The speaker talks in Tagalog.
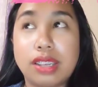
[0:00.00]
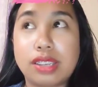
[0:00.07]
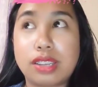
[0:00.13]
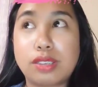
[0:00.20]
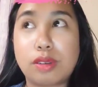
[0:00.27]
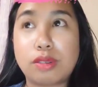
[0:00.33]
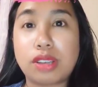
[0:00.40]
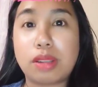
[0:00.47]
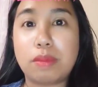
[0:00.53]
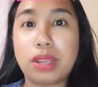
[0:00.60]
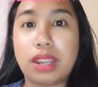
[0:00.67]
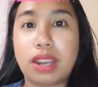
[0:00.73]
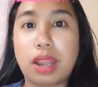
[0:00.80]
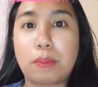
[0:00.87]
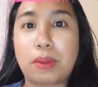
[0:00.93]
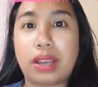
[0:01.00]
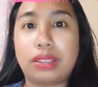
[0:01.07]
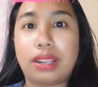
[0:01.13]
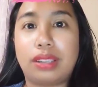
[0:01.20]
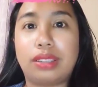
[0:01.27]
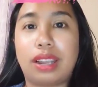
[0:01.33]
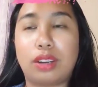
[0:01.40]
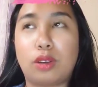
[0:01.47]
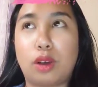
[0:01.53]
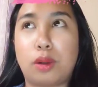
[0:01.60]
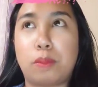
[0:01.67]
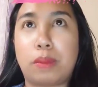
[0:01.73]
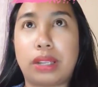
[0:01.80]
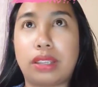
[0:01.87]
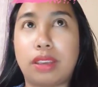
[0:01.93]
Sa social media, napakadaldal
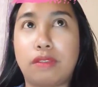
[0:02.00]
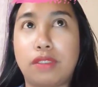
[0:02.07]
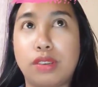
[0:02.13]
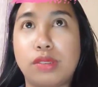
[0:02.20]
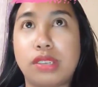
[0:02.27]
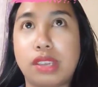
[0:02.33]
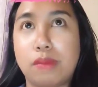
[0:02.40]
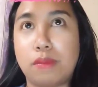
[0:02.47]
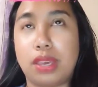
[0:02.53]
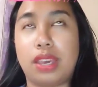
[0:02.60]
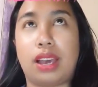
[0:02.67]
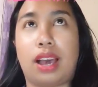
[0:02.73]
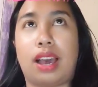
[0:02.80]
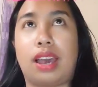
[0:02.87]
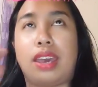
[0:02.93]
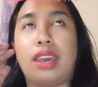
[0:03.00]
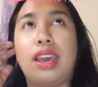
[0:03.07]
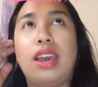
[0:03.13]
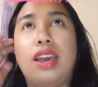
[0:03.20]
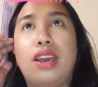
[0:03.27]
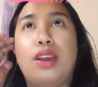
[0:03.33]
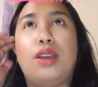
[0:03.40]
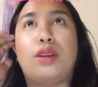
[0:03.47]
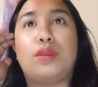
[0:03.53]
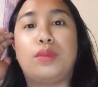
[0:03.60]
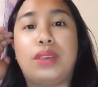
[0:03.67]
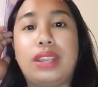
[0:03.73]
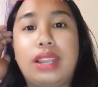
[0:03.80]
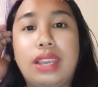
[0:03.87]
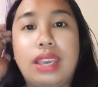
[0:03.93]
ko. But if you see me, I
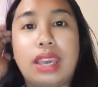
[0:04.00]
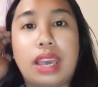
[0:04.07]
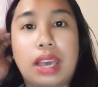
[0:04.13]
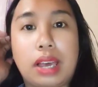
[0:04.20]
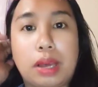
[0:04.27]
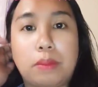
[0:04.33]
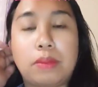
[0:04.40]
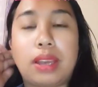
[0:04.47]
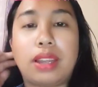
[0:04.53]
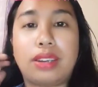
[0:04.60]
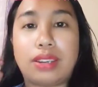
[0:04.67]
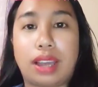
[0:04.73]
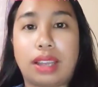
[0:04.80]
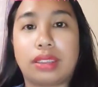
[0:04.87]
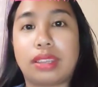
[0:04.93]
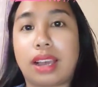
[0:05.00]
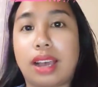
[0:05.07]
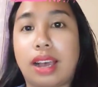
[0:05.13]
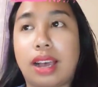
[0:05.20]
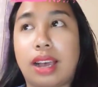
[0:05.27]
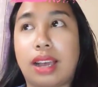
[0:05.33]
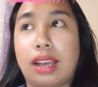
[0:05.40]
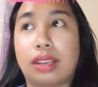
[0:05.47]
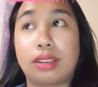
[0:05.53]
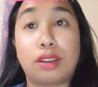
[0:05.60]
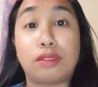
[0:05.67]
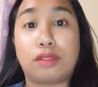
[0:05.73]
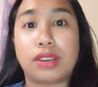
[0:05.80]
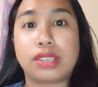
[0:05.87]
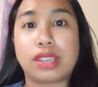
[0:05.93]
really am not uh,
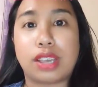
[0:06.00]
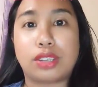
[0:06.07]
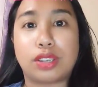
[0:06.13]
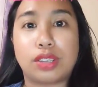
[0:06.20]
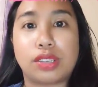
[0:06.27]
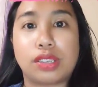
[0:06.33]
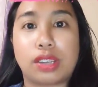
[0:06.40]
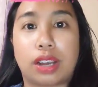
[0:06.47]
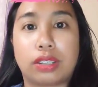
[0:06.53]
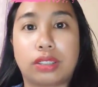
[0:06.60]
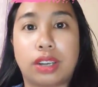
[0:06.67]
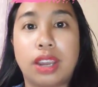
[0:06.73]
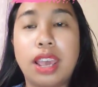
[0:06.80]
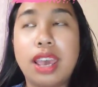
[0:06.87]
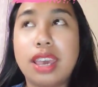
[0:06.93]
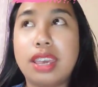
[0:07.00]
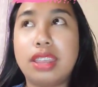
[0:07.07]
conversation starter.